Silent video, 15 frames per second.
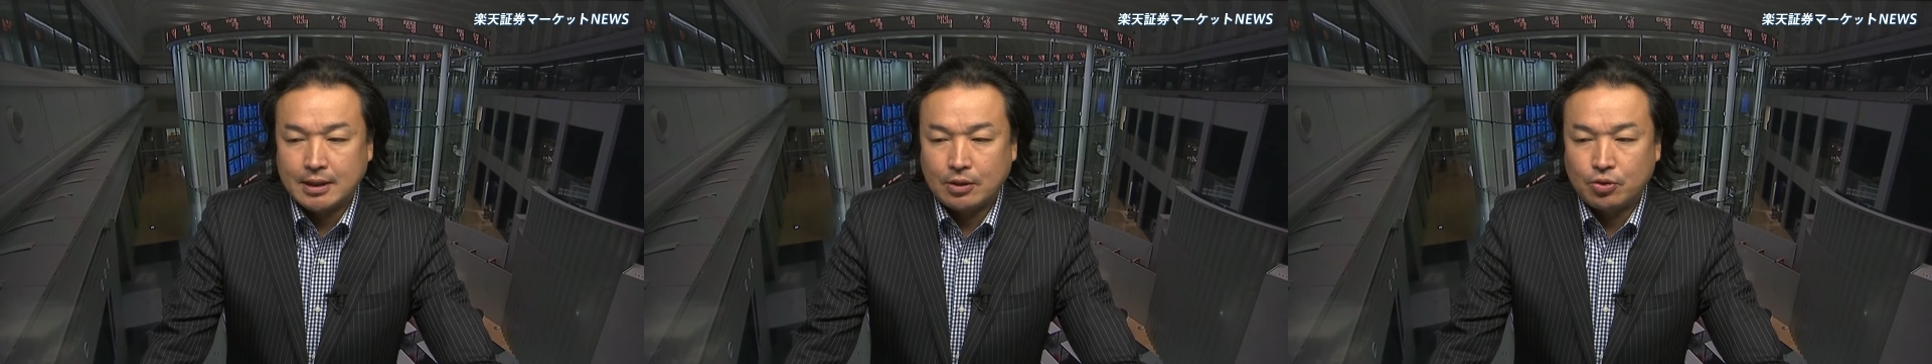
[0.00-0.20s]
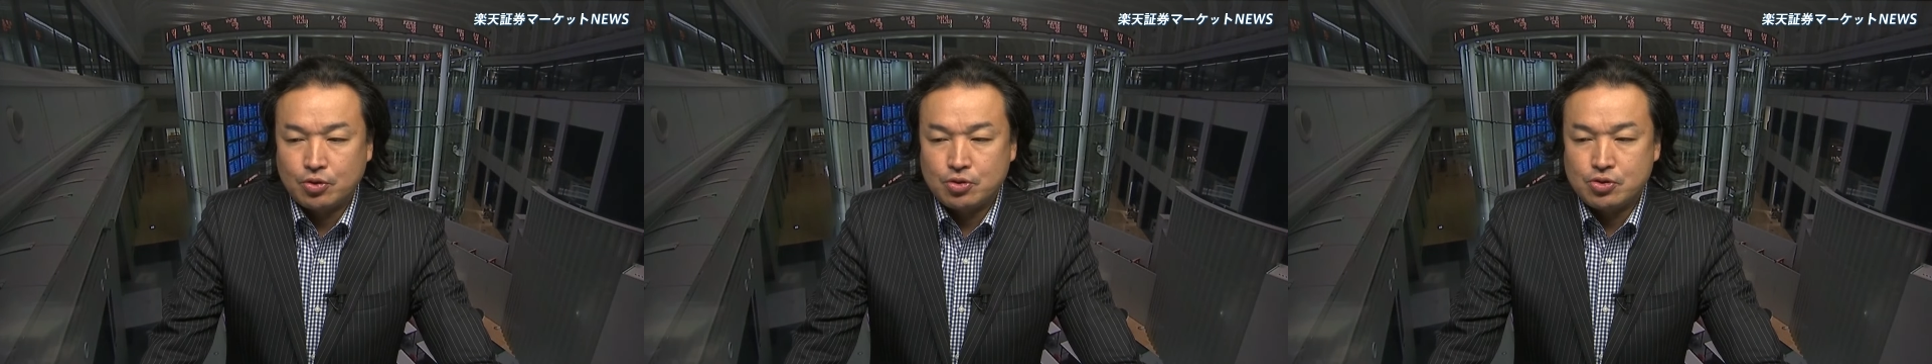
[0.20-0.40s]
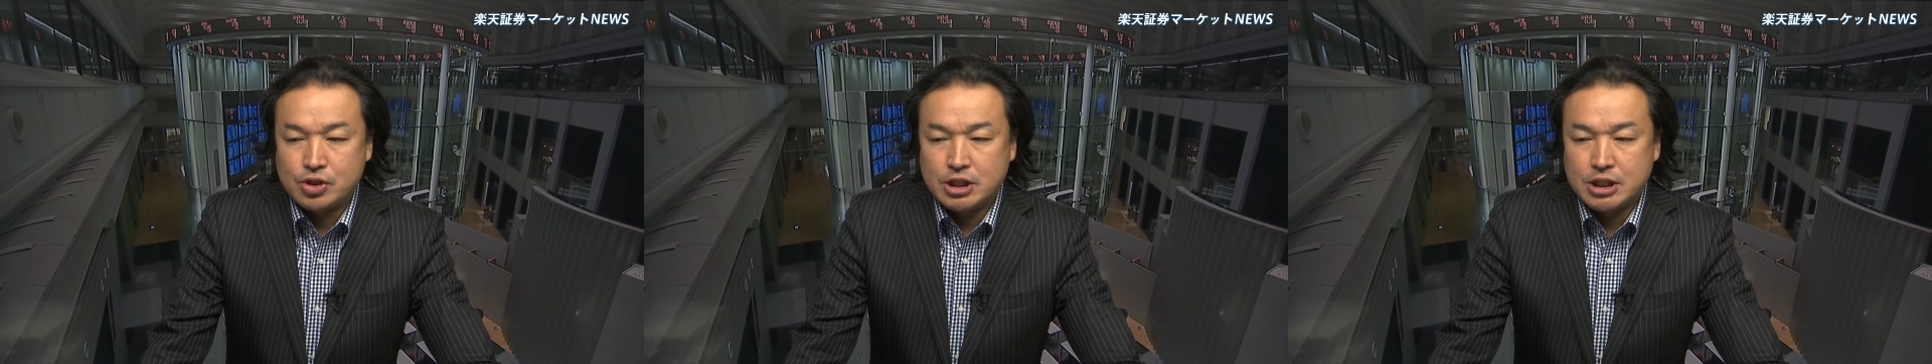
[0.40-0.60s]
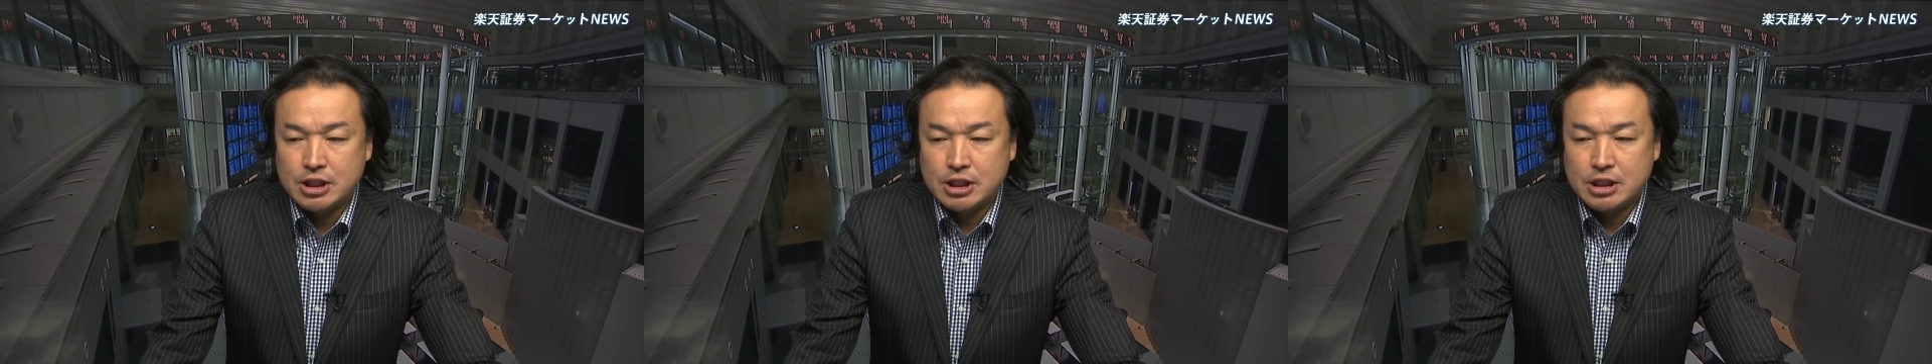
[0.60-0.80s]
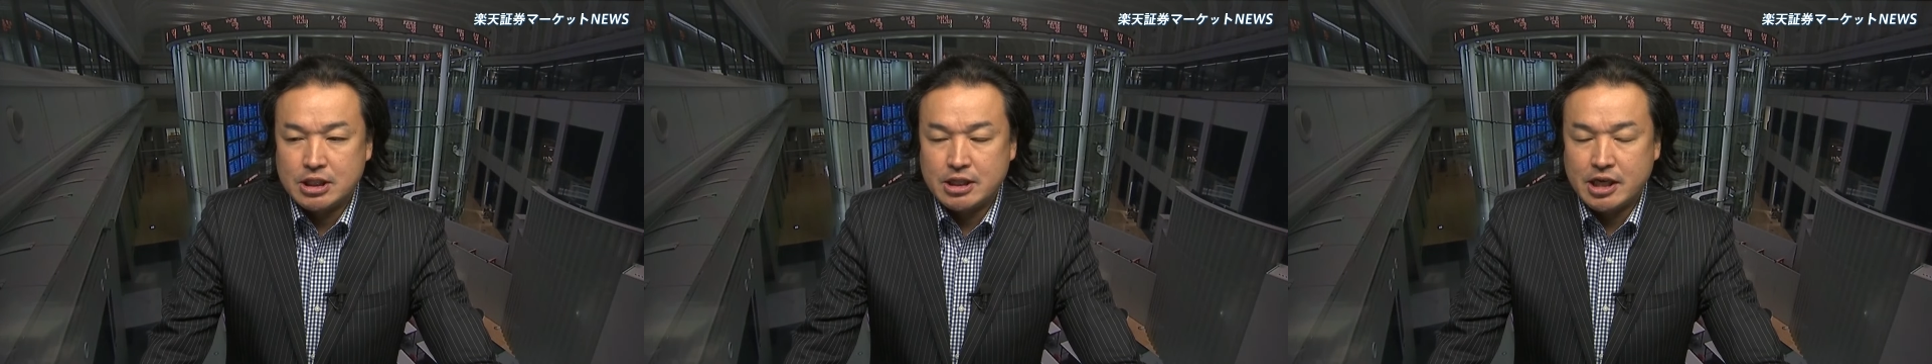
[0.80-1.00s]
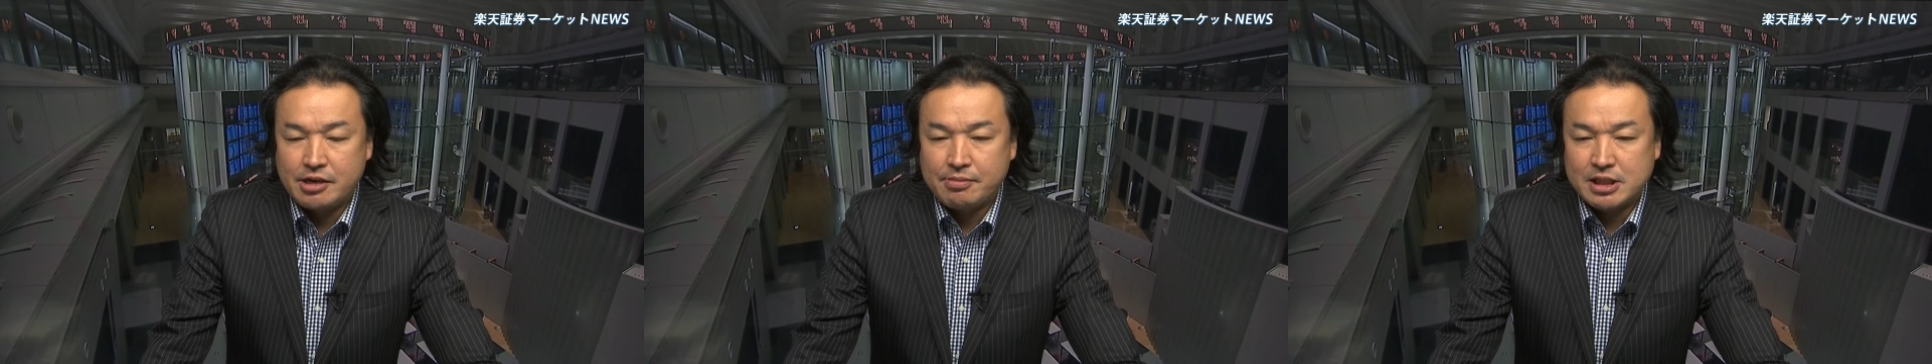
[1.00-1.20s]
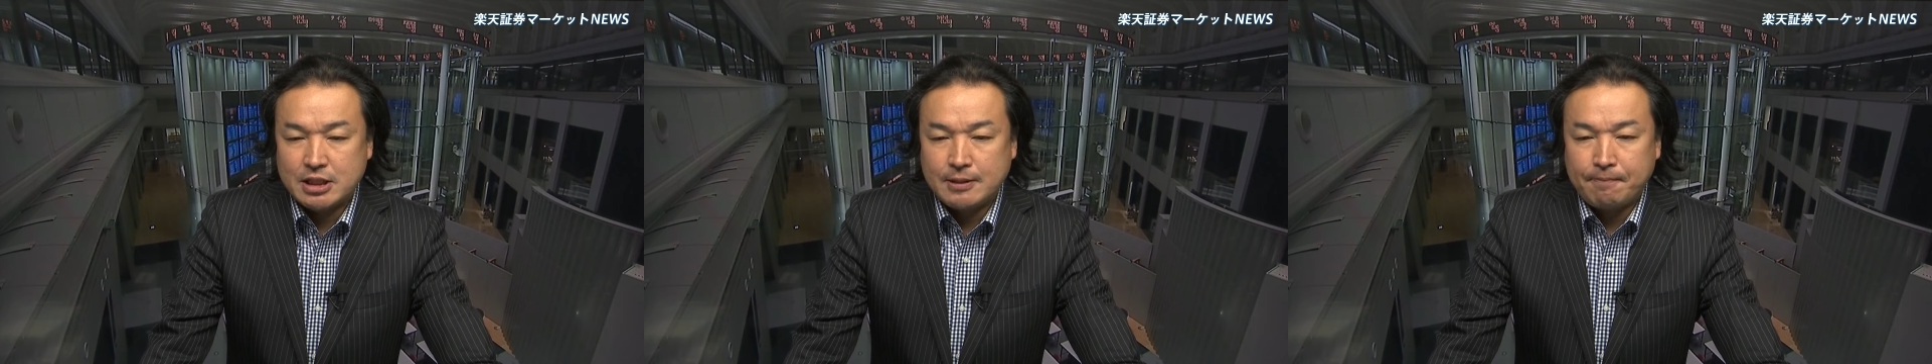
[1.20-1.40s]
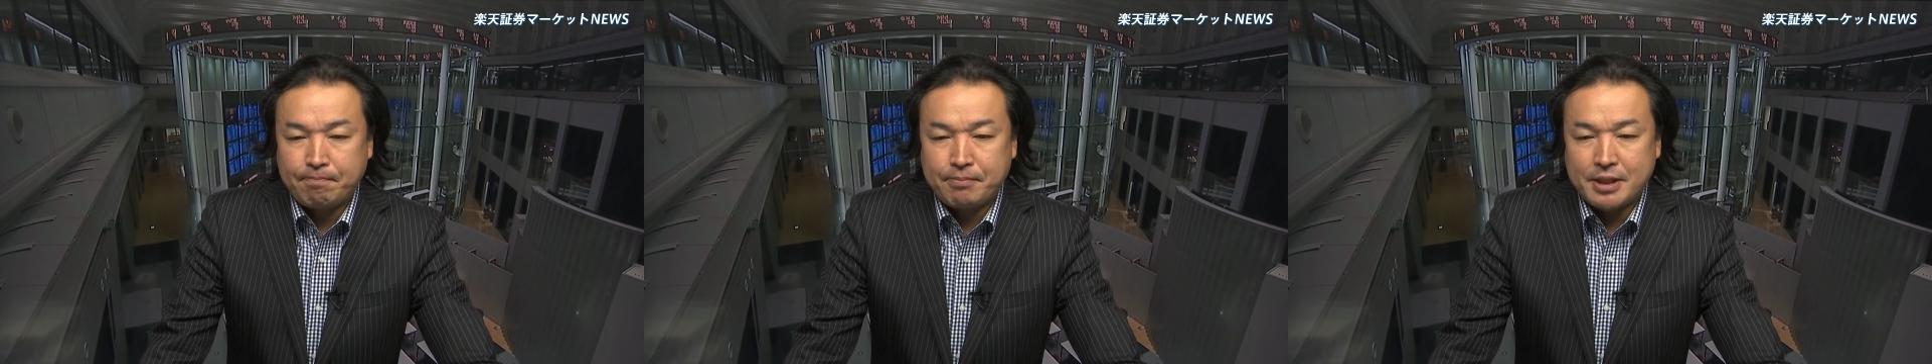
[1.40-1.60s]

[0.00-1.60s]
たという1日であります、